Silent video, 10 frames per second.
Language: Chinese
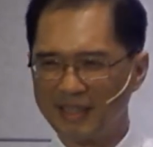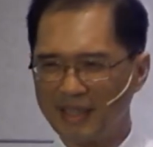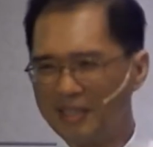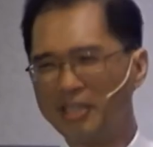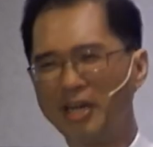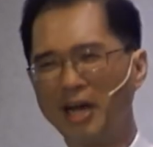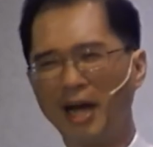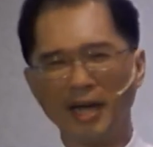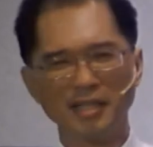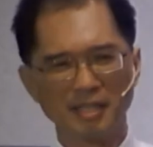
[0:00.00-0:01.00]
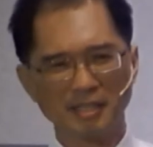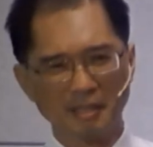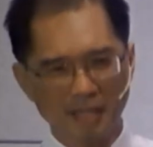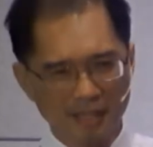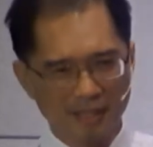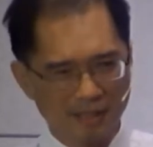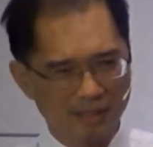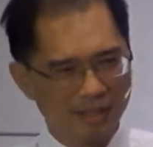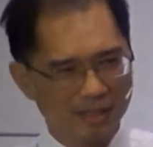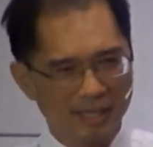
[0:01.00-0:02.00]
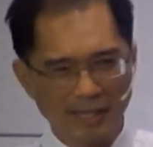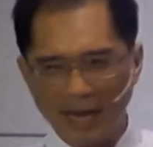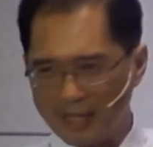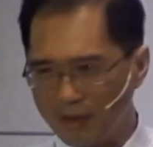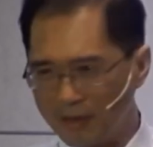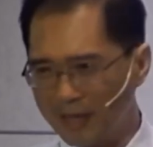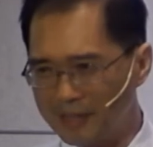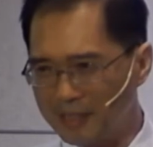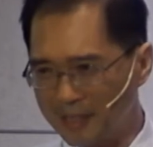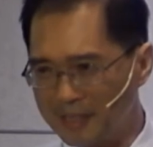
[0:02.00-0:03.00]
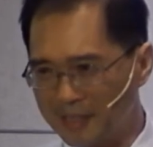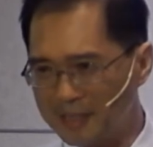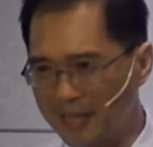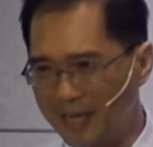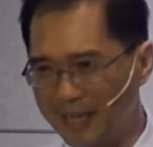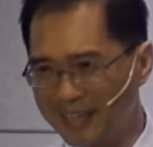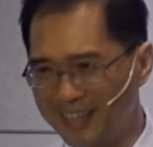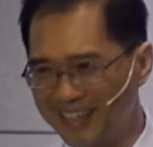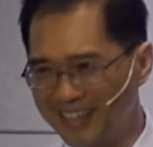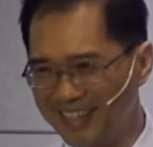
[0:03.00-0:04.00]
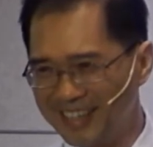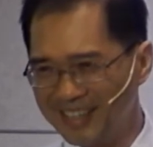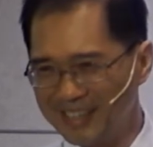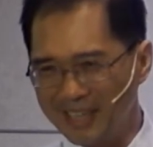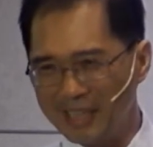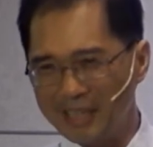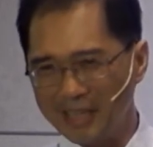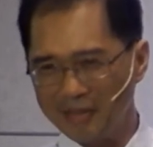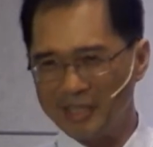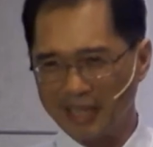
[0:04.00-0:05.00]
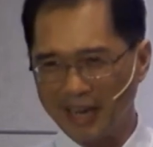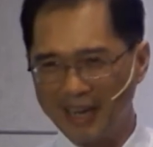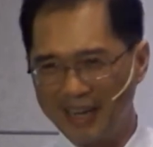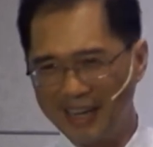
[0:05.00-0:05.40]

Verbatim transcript: 啊，你的孩子整天去借打一弄啊，欠了一身债，你看到他你会怎样？